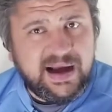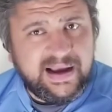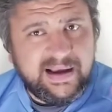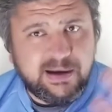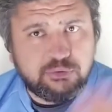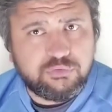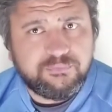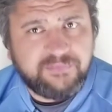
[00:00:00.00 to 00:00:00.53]

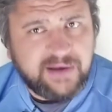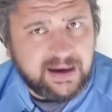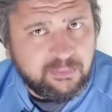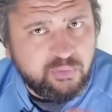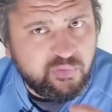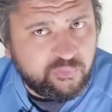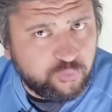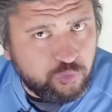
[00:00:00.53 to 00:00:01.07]
هياخدوا فيها
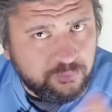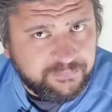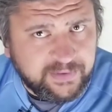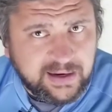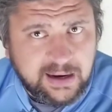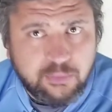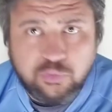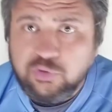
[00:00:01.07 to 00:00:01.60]
ويسوقوا
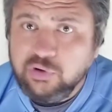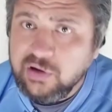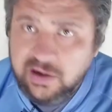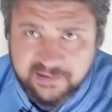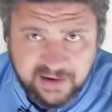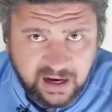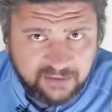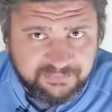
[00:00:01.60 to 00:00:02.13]
فيها
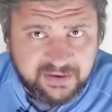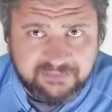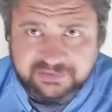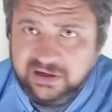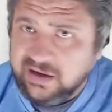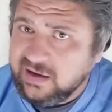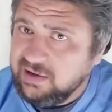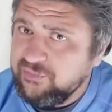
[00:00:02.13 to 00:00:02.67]
وكل صحفي
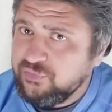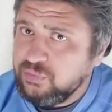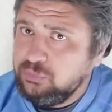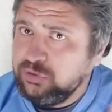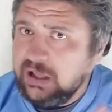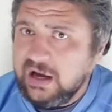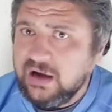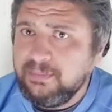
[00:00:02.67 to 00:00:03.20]
يفتكر
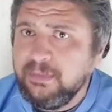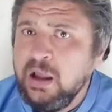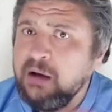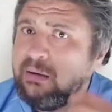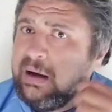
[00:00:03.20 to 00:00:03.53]
نفسه مدرب